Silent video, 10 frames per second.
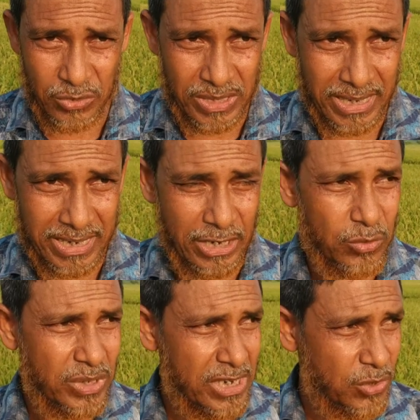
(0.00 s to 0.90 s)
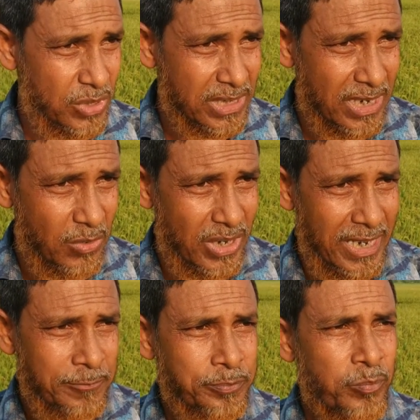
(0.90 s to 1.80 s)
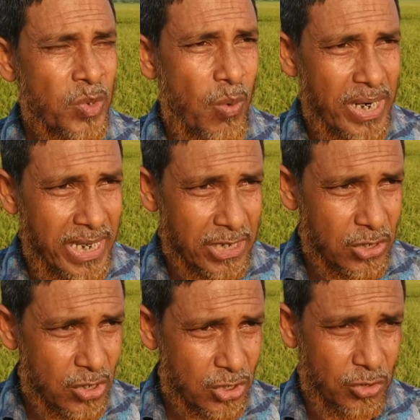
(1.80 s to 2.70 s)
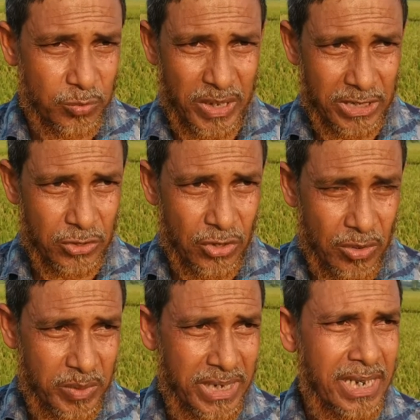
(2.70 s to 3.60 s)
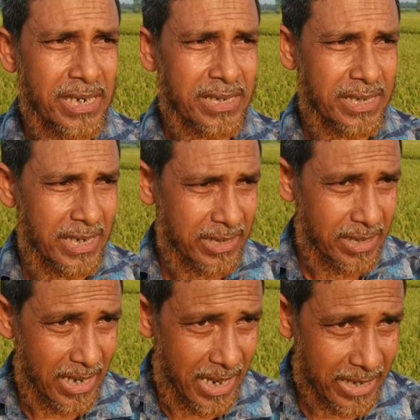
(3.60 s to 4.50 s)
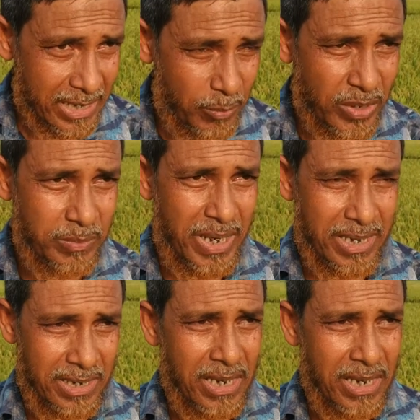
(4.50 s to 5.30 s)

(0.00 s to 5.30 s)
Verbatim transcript: সুইচ গেট এই দুইটা সুইচ গেট হলে অনেক শস্য উৎপাদিত হবে সেটা একটা পরিবার